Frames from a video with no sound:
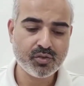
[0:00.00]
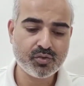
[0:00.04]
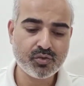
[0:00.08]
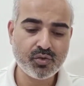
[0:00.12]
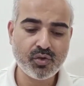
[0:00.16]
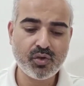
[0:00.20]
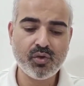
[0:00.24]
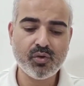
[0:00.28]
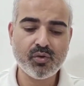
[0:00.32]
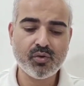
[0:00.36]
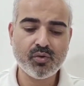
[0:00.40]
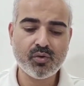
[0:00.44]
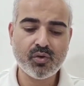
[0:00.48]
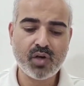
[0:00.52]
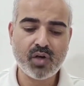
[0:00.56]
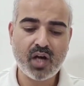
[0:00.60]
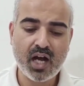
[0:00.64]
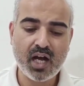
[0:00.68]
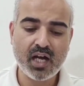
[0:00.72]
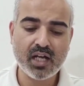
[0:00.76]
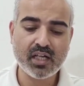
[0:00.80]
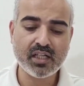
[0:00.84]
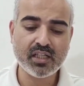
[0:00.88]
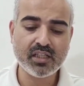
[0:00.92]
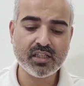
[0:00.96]
तो
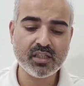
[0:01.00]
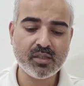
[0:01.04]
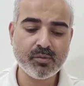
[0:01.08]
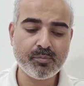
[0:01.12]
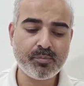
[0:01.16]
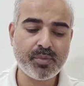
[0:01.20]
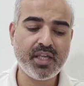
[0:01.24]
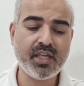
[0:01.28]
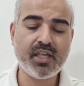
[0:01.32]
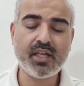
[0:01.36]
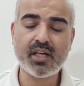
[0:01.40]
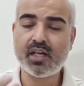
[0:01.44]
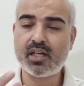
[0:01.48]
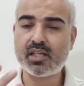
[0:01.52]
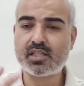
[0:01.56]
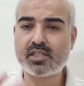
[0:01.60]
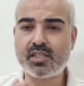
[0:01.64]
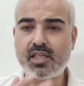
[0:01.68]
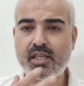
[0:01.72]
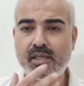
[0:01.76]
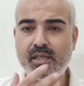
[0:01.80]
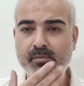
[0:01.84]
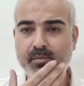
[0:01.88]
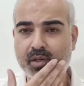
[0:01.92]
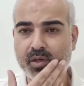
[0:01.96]
आनंद भी
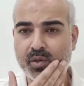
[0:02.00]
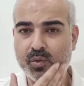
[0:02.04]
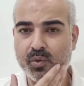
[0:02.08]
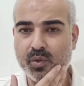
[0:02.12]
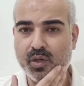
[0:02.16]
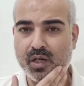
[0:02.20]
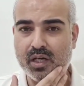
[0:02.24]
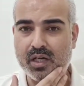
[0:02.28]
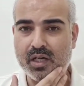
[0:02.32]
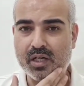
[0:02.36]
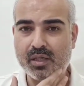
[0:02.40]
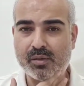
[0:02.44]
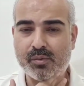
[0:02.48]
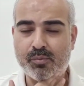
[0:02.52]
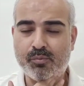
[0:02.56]
असीम होगा